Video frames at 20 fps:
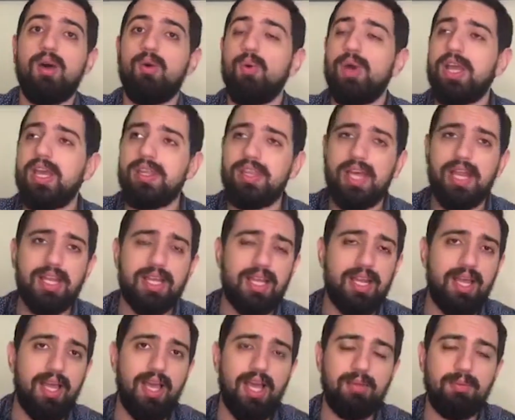وكذلك
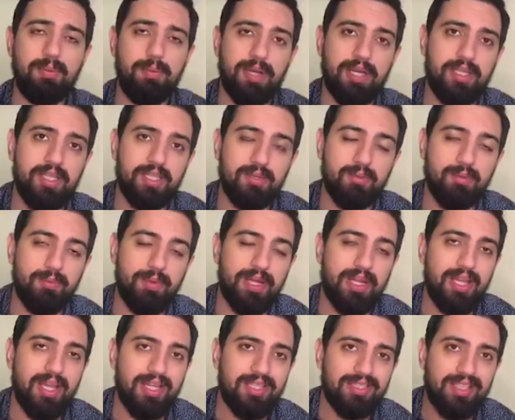الحال ببقية
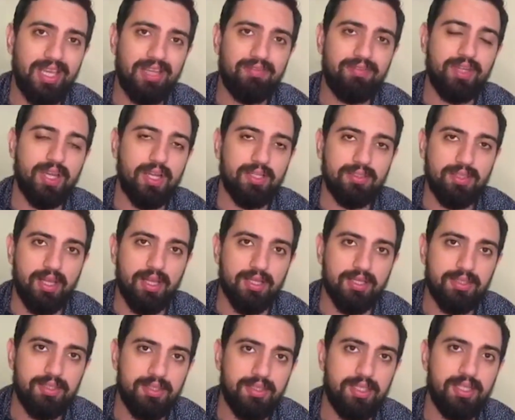المباريات كان في أخطاء
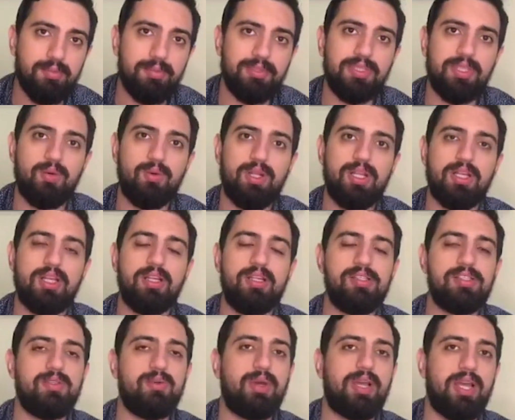كثيرة بالدوري
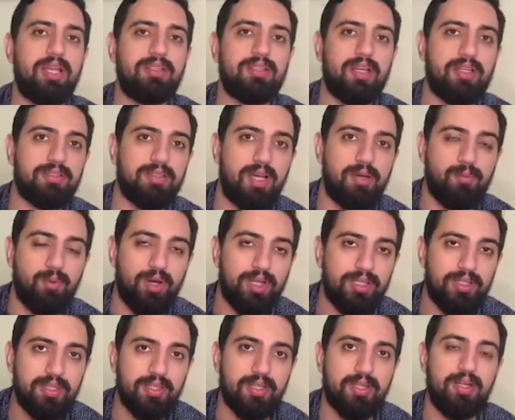الإنجليزي وكانت أخطاء
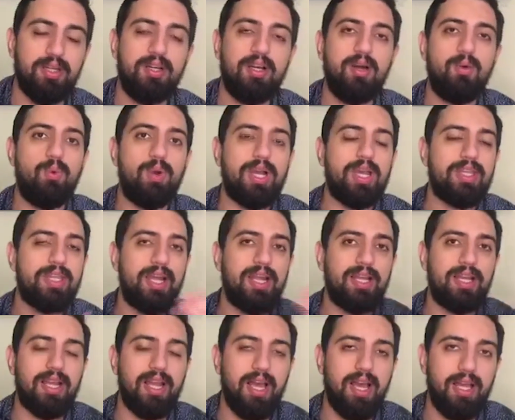مؤثرة
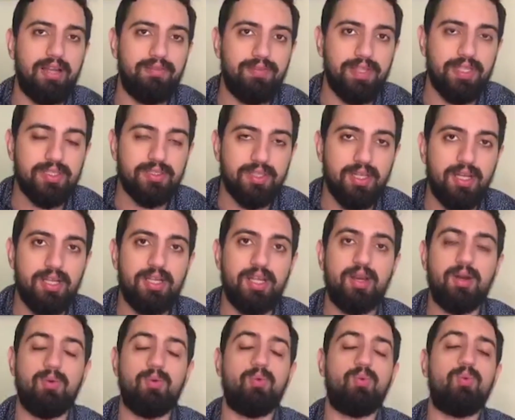وكذلك الحال في إيطاليا
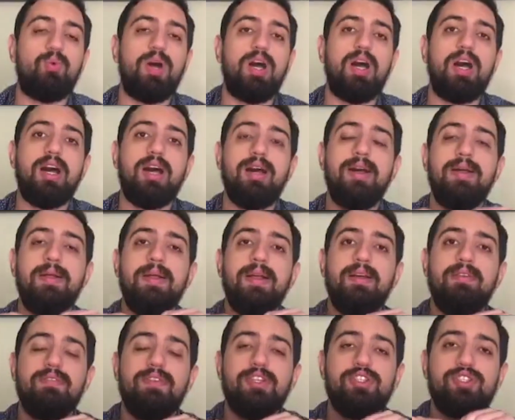
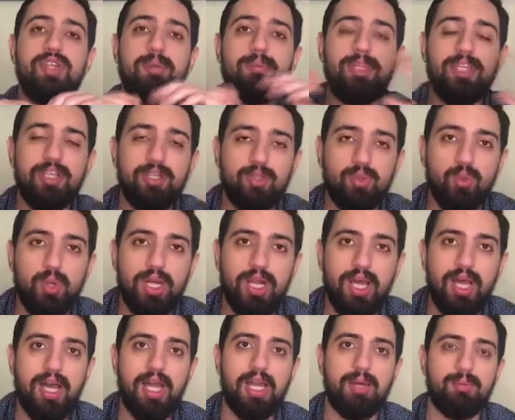وفي جميع دول
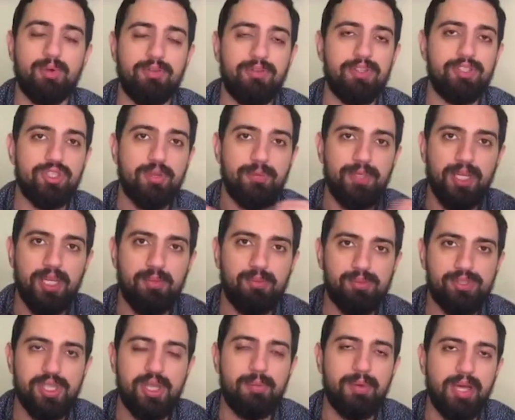العالم وفي جميع
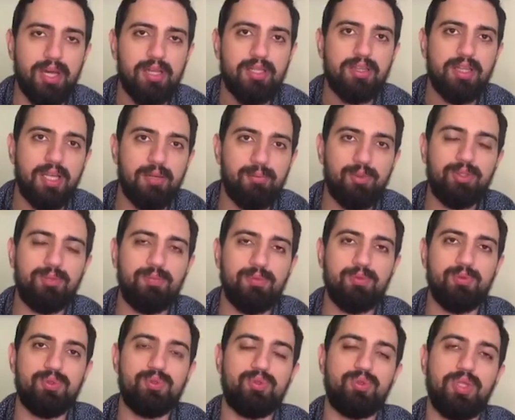المسابقات لابد من
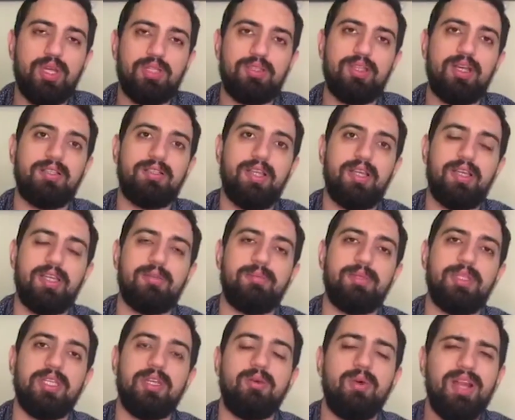وجود أخطاء
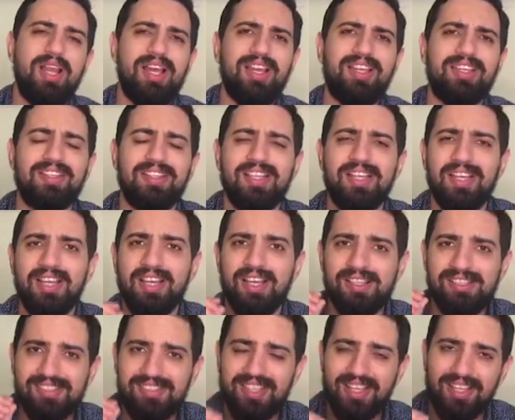تحكيمية ولكن
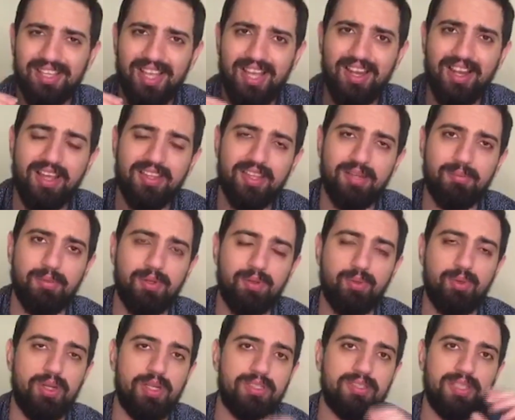استغلال هذا
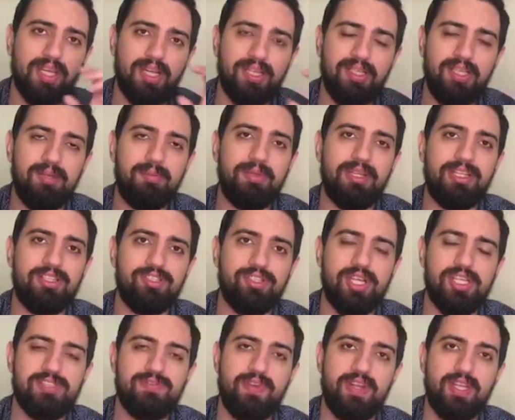الموضوع للتقليل من
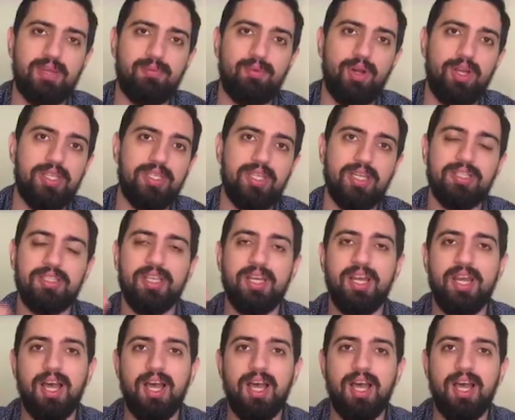إنجاز فريق معين